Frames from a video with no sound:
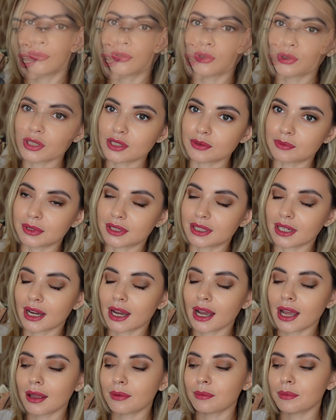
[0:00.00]
Вроде бы
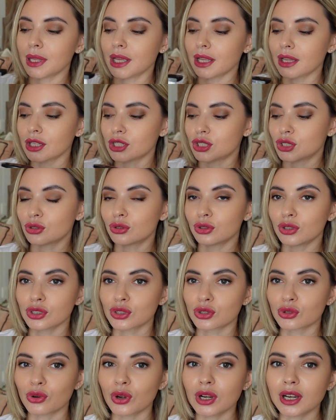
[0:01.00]
такая мелочь, но
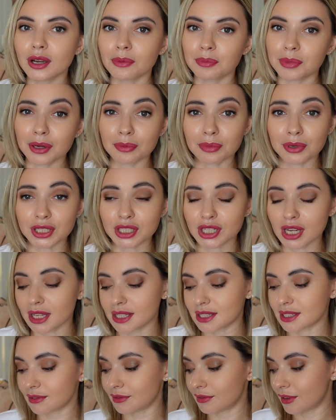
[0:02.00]
насколько
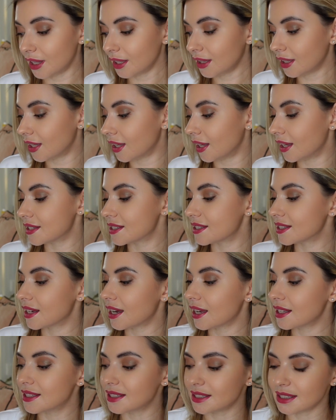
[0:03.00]
преображается ванная с
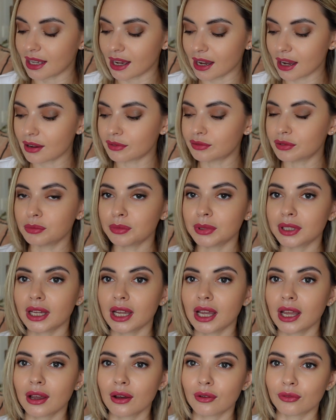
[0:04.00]
одинаковыми
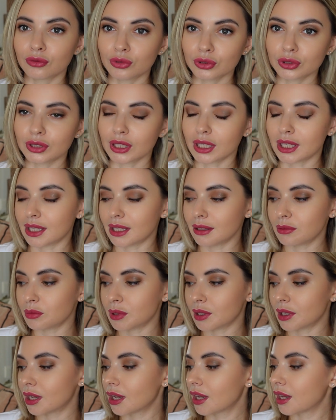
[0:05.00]
вот
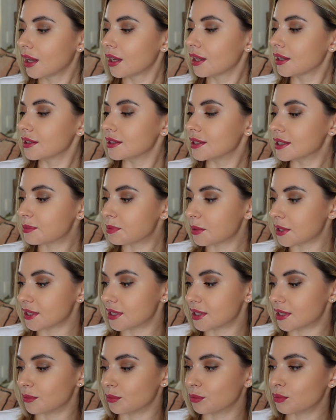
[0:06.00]
такими
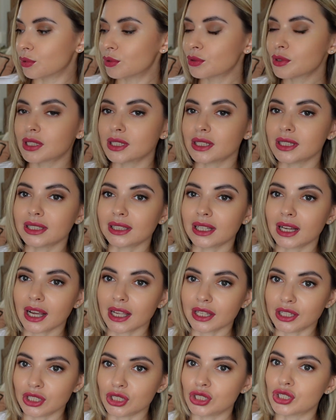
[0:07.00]
диспенсерами. Плюс они
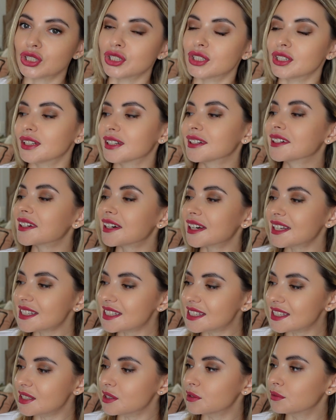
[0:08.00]
лаконичные,
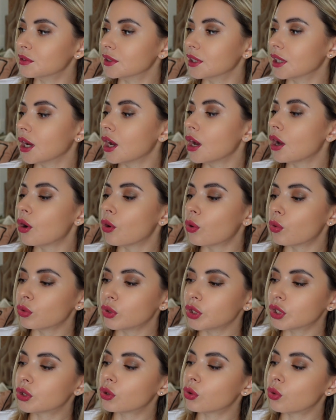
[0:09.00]
красивые, у
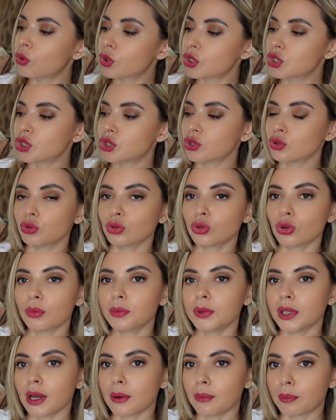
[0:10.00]
них очень
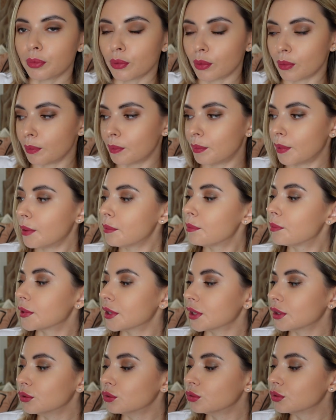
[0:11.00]
удобная помпа,
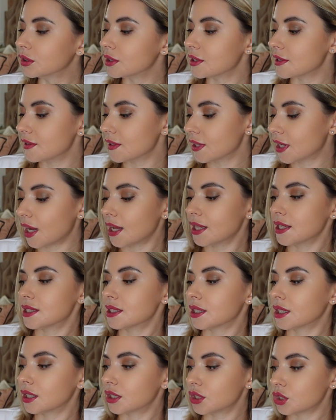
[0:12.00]
продукт
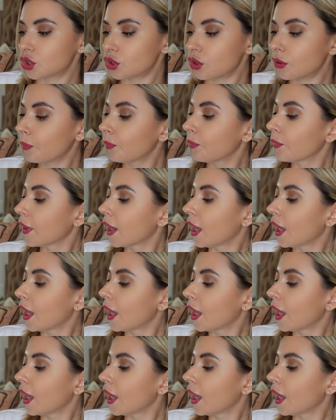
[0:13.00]
извлекается хорошо.